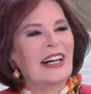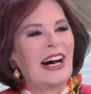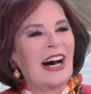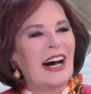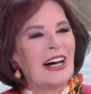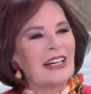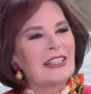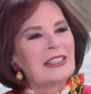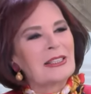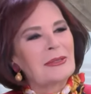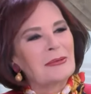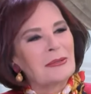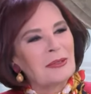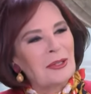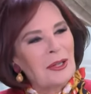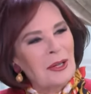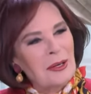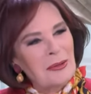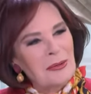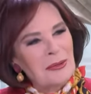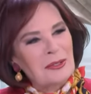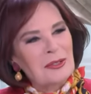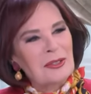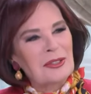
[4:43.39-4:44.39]
Hazım
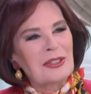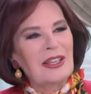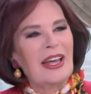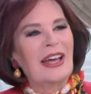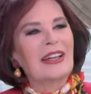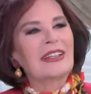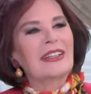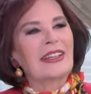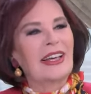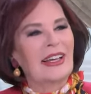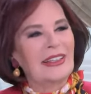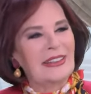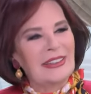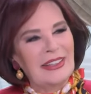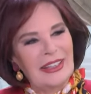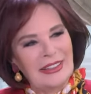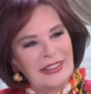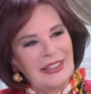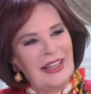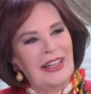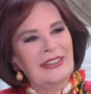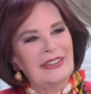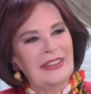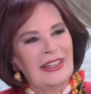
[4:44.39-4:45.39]
Körmükçü derken
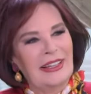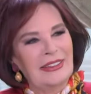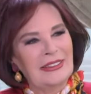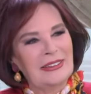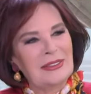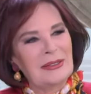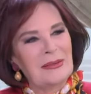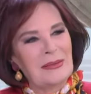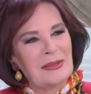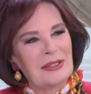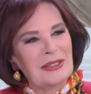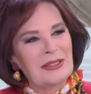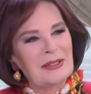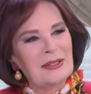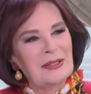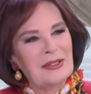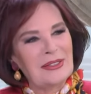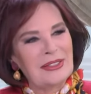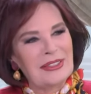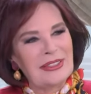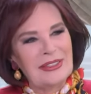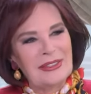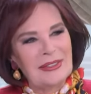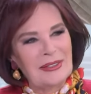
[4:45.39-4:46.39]
dedenden tabii ki
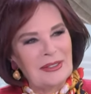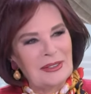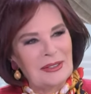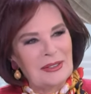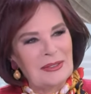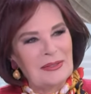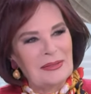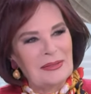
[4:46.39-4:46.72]
söz ediyorum.